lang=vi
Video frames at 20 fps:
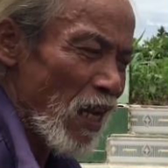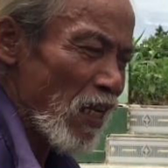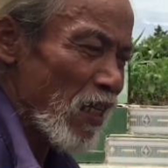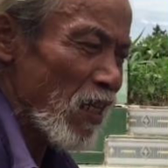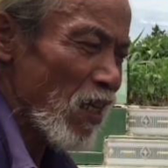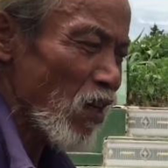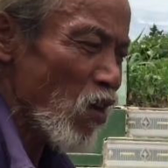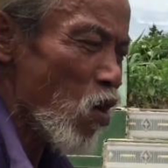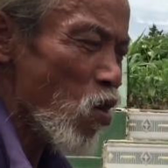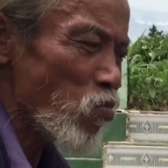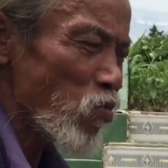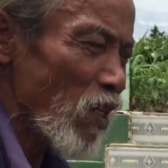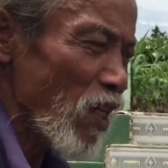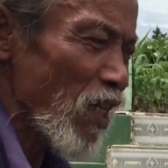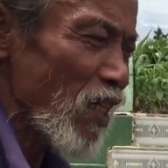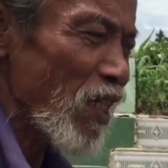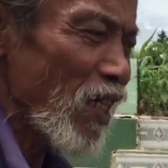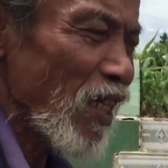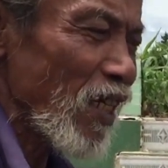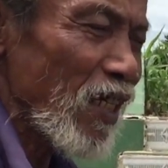cái, cái, cái bia
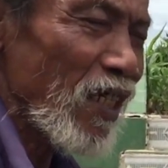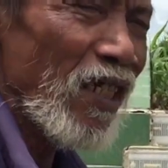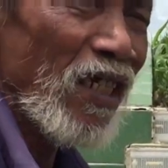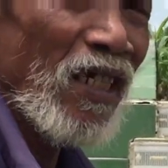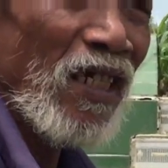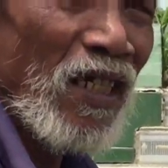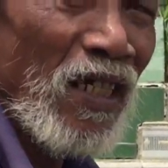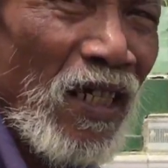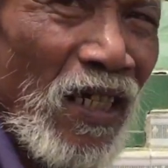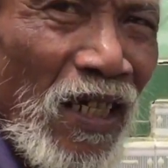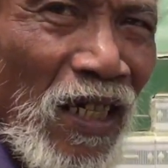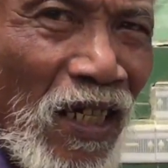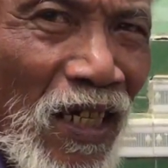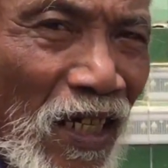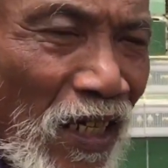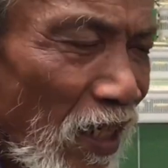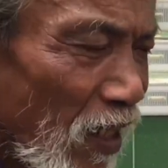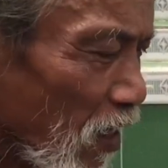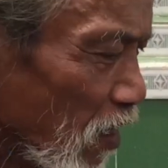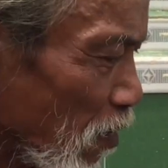không chú, cái này là cái
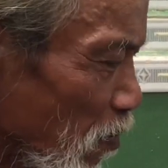bia đúng không?